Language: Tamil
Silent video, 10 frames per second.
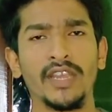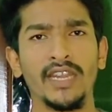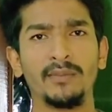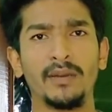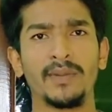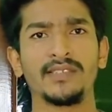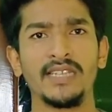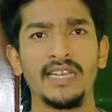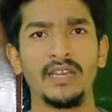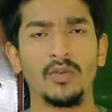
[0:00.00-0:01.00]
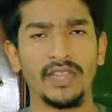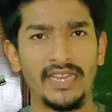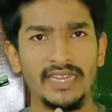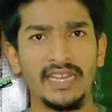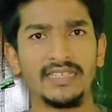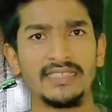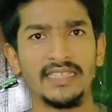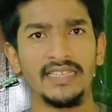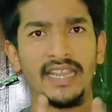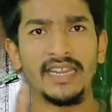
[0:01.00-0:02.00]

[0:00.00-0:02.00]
உனக்கு என்னப்பா பிரச்சனை உனக்கு என்ன ஆச்சு